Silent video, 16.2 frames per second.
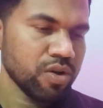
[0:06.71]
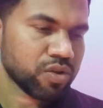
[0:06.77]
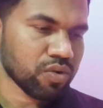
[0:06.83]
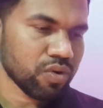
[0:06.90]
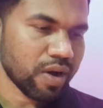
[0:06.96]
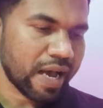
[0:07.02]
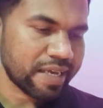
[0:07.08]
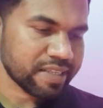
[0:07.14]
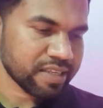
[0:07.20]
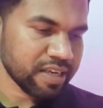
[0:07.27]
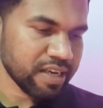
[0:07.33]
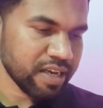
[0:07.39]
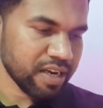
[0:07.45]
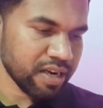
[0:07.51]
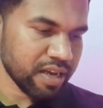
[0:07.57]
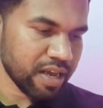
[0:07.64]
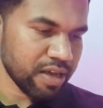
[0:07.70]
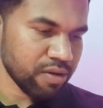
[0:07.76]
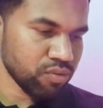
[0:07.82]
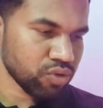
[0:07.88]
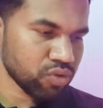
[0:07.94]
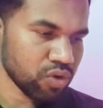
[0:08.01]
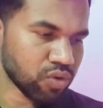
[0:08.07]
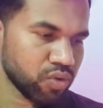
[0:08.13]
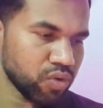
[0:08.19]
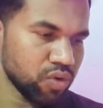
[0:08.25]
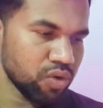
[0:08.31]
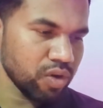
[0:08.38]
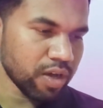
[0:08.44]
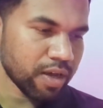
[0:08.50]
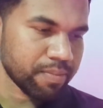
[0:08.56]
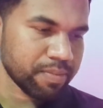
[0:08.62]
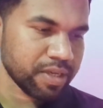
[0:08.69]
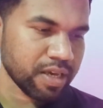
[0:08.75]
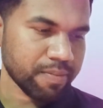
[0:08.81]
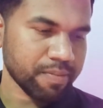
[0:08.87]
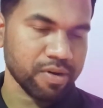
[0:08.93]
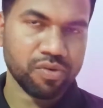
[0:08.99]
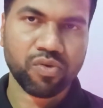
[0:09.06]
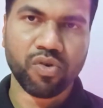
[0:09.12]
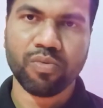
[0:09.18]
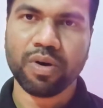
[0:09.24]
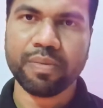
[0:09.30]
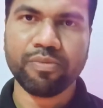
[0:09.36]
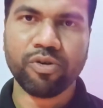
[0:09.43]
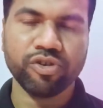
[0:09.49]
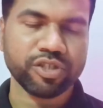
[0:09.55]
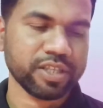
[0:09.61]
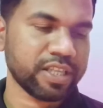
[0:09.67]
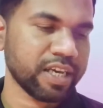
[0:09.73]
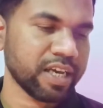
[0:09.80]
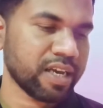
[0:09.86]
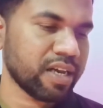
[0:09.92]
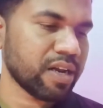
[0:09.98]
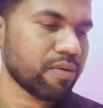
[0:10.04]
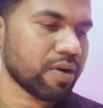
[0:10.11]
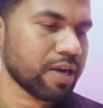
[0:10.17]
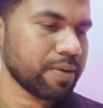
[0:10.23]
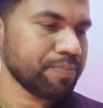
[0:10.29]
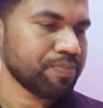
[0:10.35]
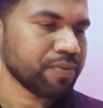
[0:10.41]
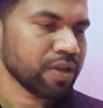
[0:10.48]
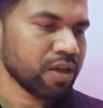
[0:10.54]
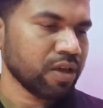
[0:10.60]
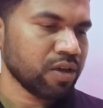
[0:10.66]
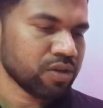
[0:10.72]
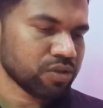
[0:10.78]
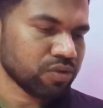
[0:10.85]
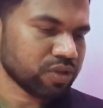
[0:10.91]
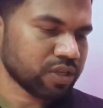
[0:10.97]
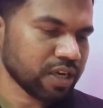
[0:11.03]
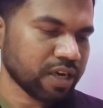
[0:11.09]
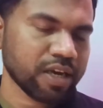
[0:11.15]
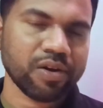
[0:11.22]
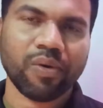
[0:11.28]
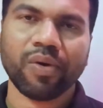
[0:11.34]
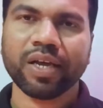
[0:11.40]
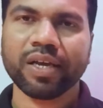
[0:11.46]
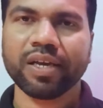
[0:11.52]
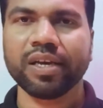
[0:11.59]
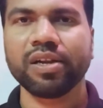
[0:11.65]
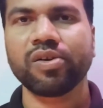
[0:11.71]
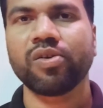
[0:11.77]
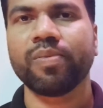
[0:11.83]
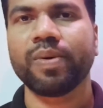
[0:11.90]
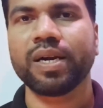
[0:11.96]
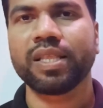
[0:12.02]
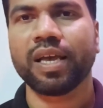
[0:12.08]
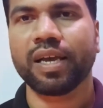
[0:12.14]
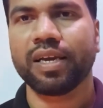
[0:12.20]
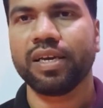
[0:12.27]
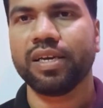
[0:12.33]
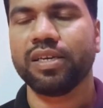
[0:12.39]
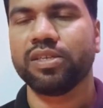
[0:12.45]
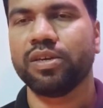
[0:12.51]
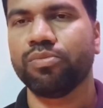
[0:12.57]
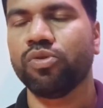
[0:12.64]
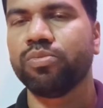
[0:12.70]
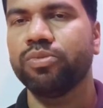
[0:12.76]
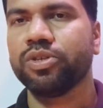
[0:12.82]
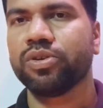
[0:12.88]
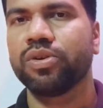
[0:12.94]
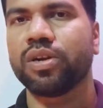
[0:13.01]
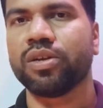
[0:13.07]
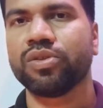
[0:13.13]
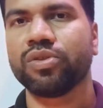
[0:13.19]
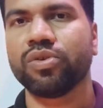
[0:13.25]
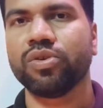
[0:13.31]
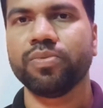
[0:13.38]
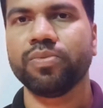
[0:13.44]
তো আজকের এই উত্তরগুলো আমি আমার কমান বক্স থেকে নেওয়া তো সেখানে অনেকের কমান থাকে যে ভূমি সংক্রান্ত